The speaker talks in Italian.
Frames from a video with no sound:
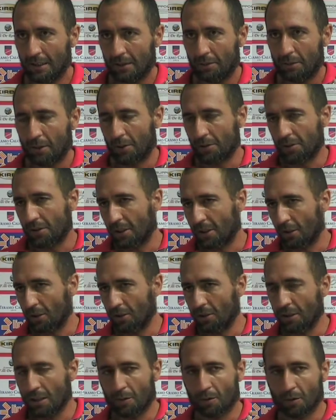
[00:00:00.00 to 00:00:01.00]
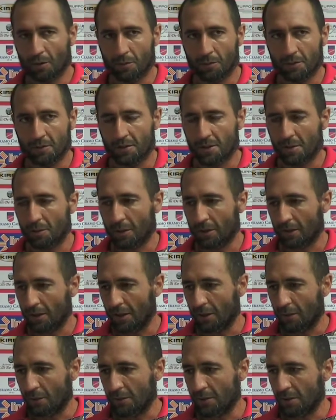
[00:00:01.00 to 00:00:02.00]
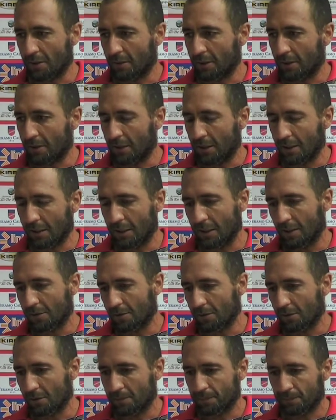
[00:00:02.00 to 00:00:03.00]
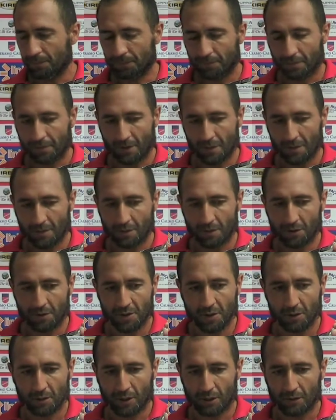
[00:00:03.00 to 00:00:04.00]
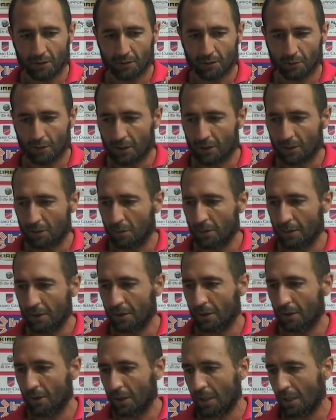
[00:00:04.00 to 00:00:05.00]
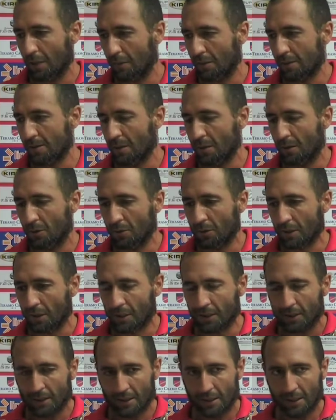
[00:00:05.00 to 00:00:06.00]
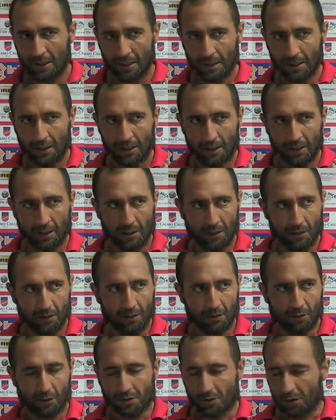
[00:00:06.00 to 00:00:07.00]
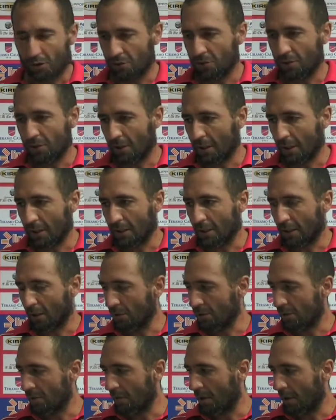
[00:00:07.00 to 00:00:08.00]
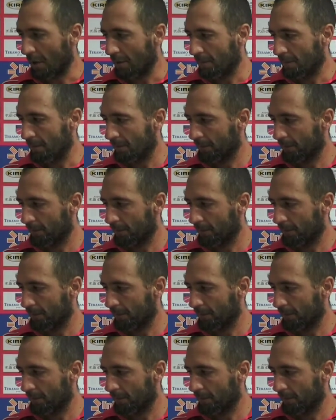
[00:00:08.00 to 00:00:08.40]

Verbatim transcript: però se ricordiamo come ci siamo arrivati a questa partita, adesso se facciamo un, un attimo mente locale pensiamo pure che forse oggi non è andata così male.